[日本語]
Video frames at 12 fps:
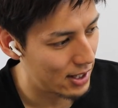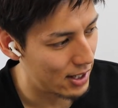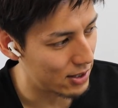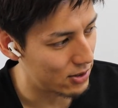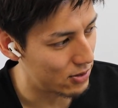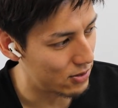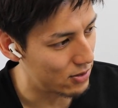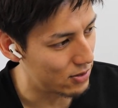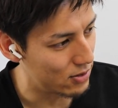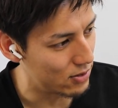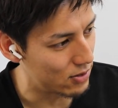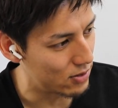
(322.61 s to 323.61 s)
あ
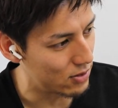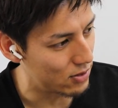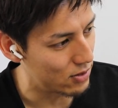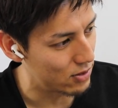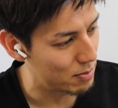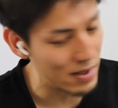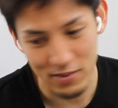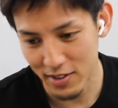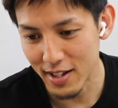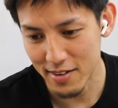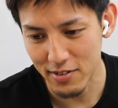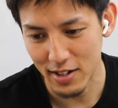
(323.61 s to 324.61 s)
とまあそんな
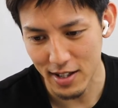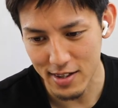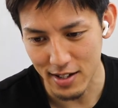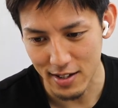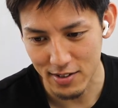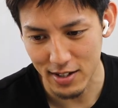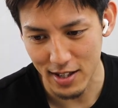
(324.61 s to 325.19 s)
感じ